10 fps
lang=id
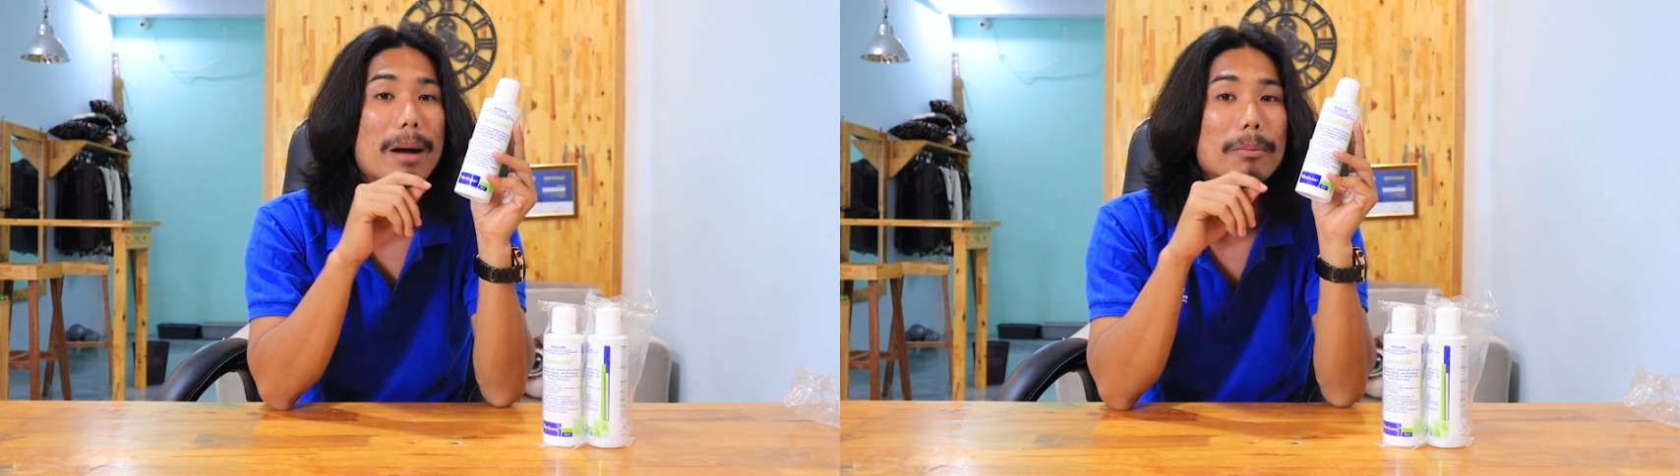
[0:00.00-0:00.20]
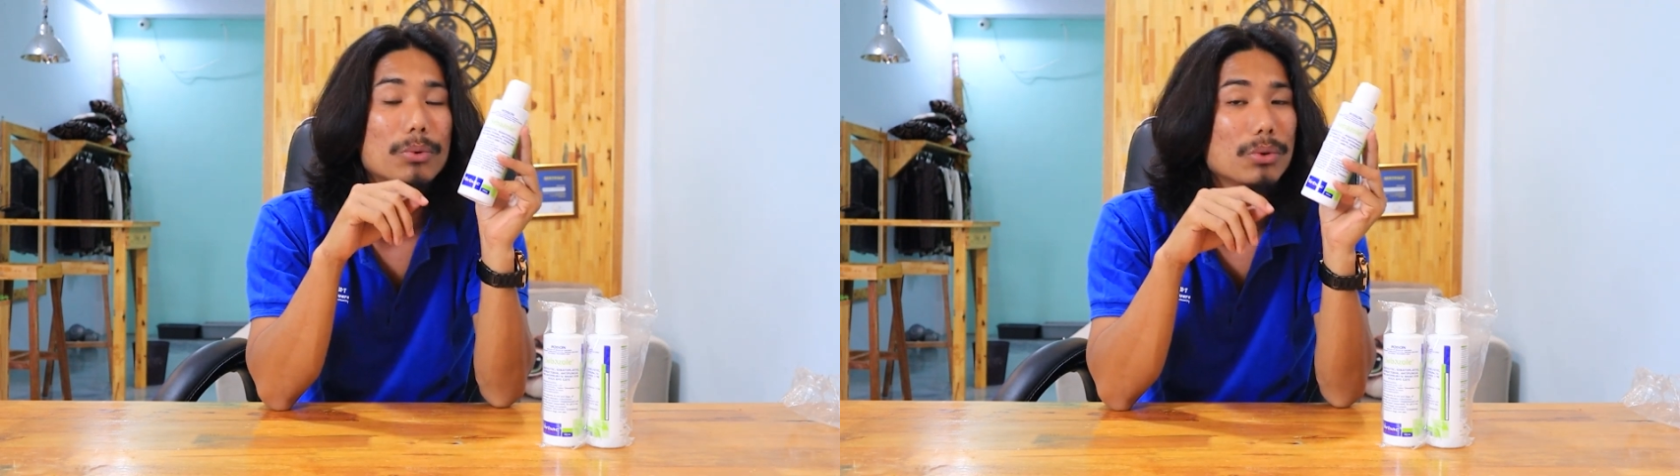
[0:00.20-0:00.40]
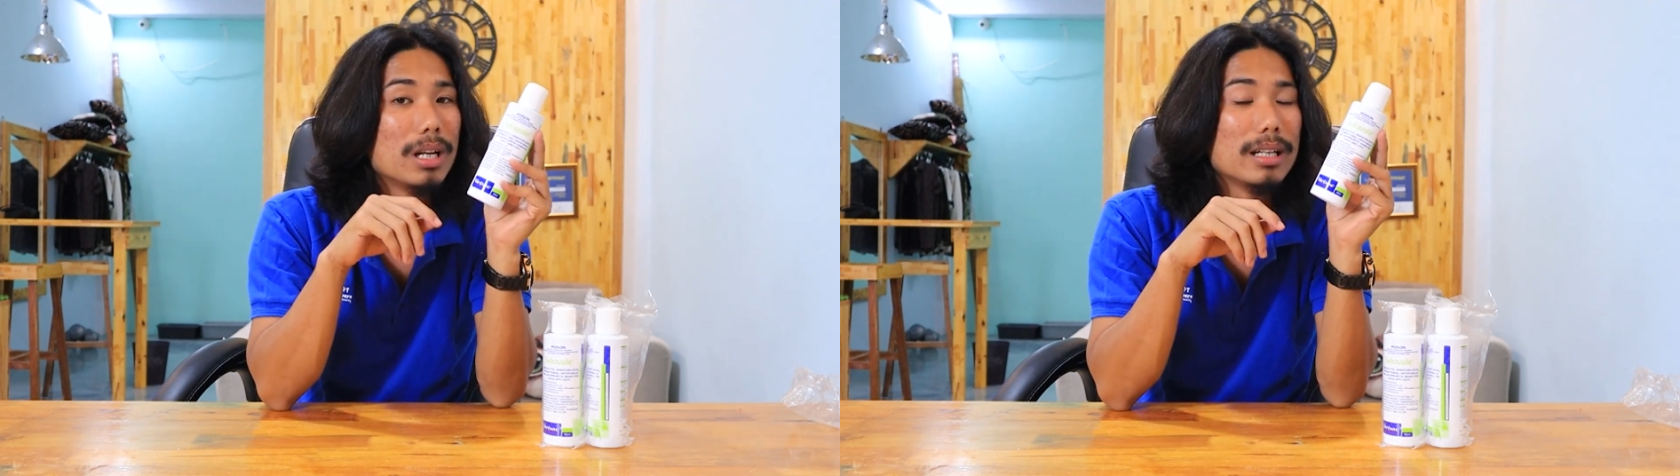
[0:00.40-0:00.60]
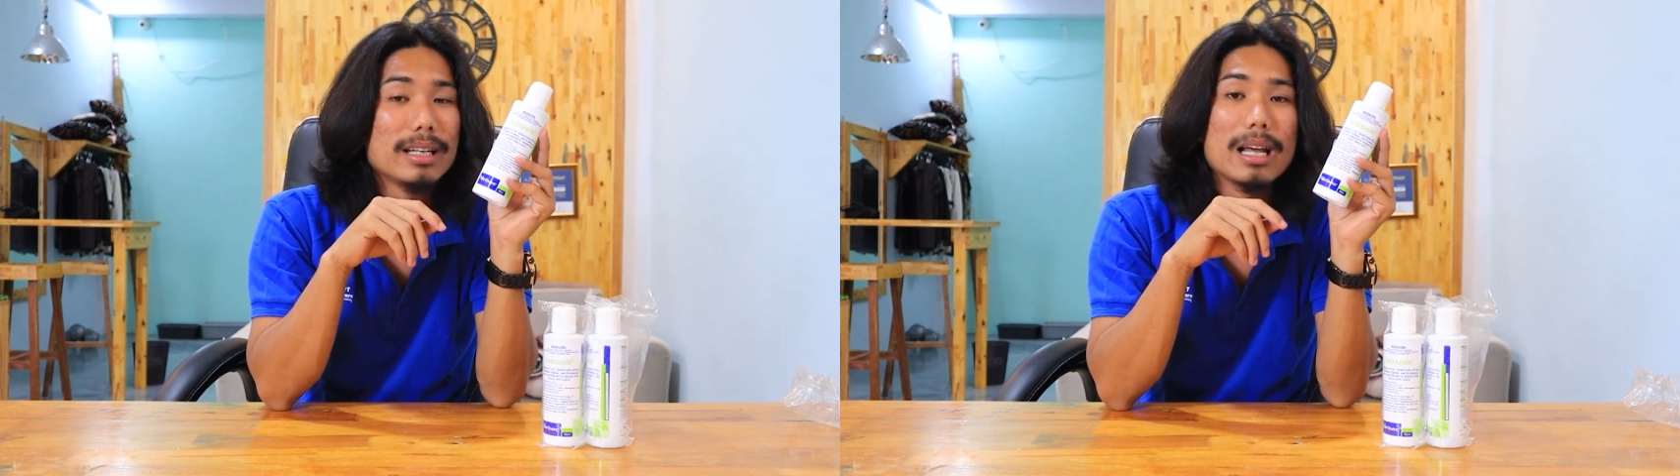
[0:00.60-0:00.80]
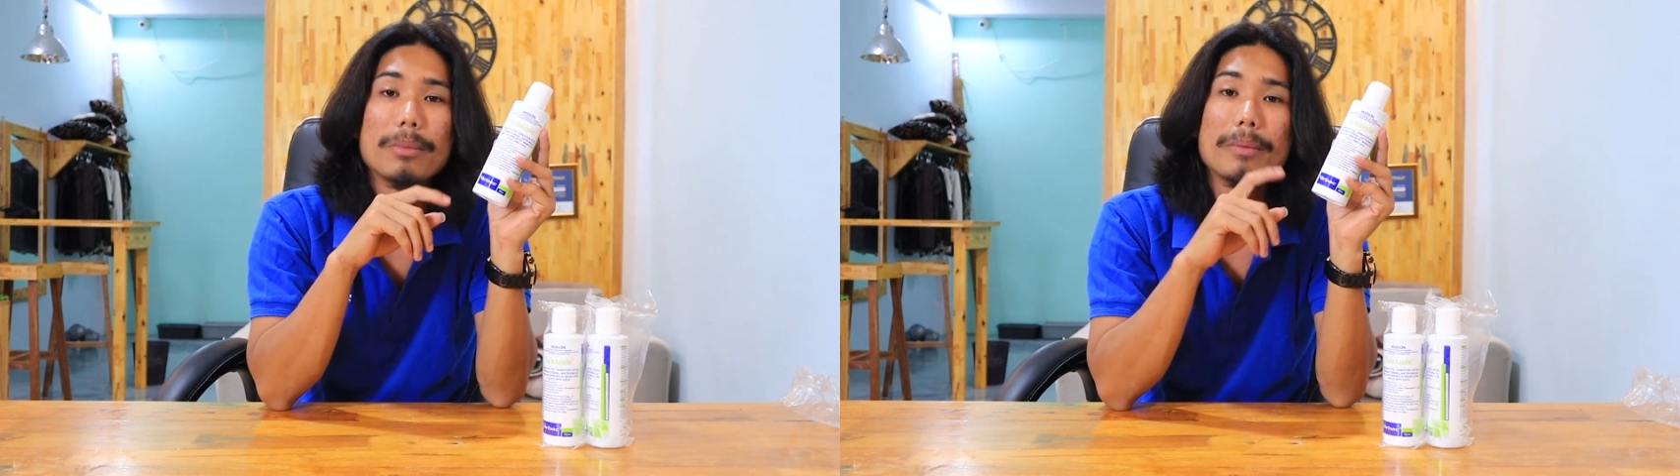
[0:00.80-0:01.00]
ampuh dan
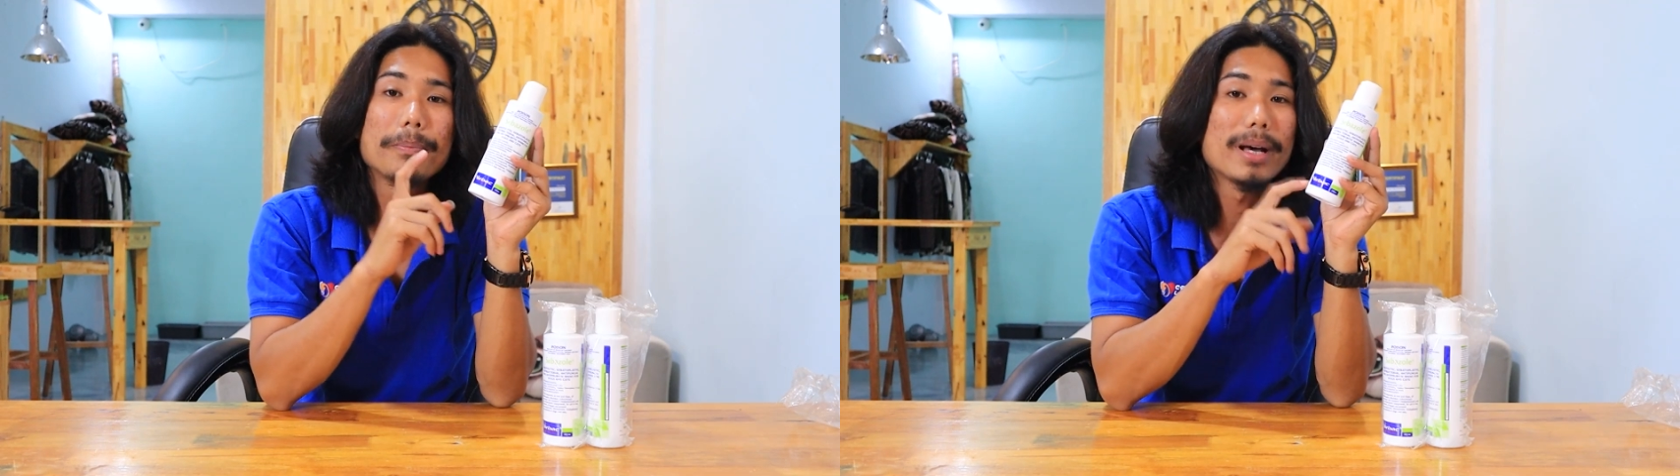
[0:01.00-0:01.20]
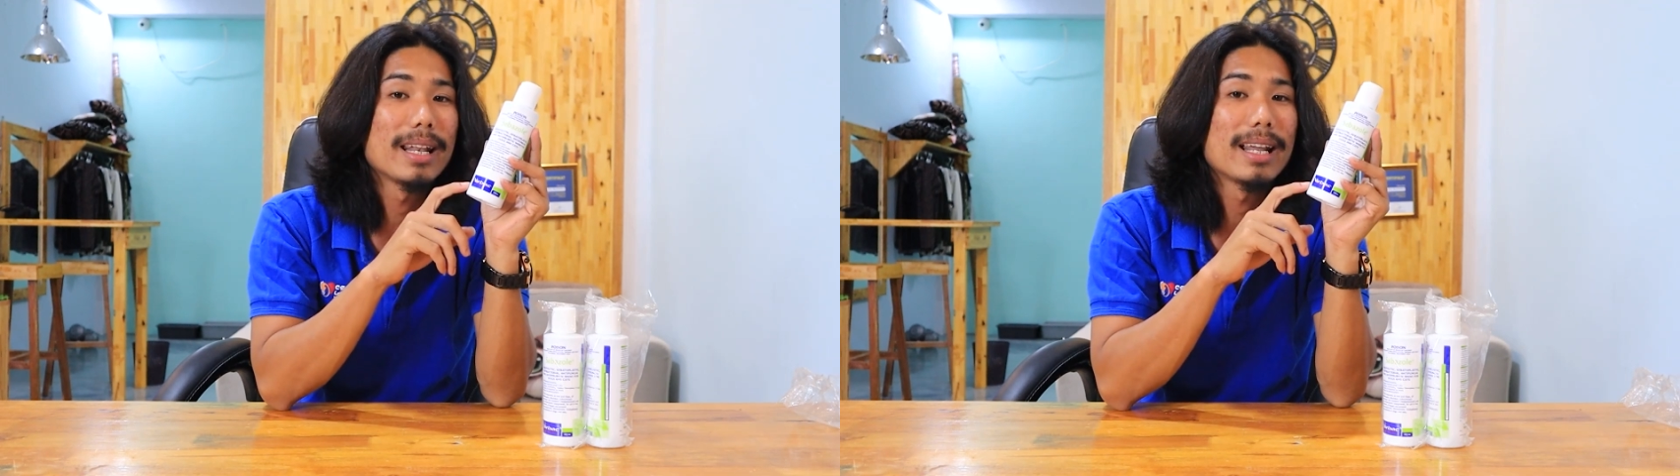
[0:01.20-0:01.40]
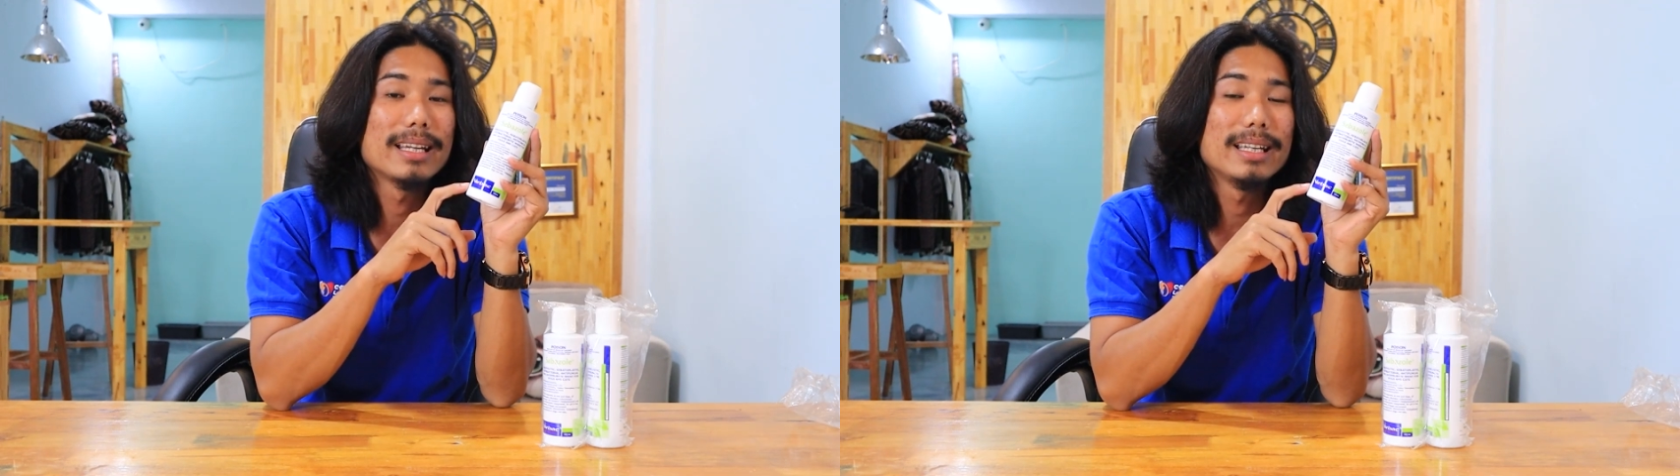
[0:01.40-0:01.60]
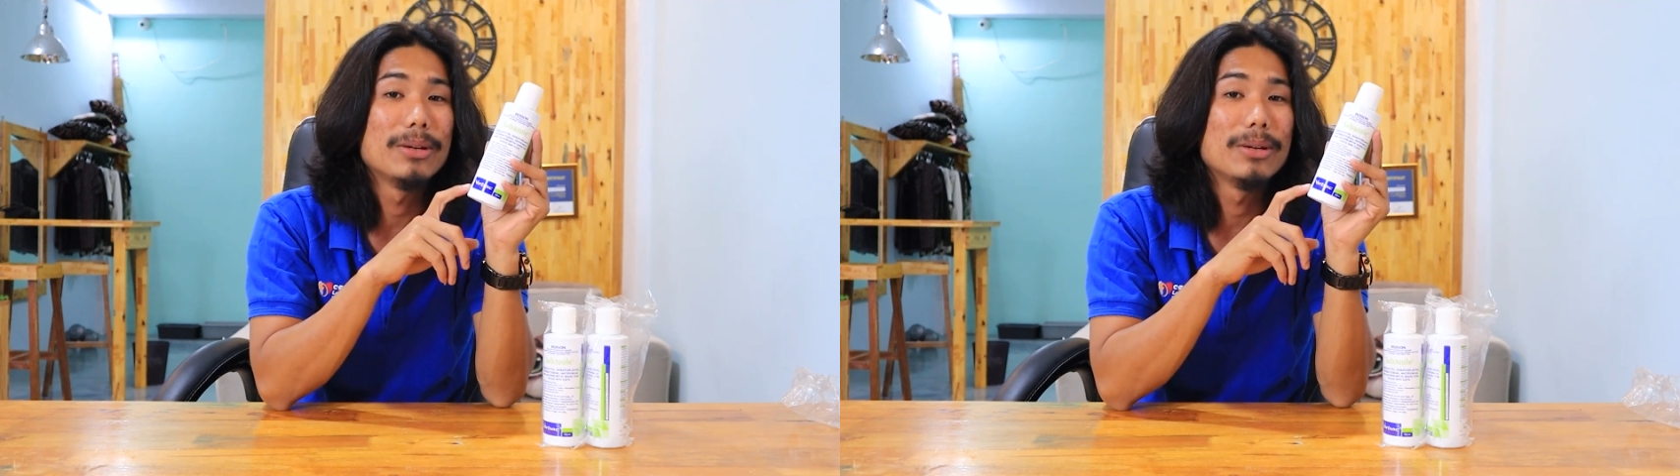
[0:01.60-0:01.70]
tidak mempan lagi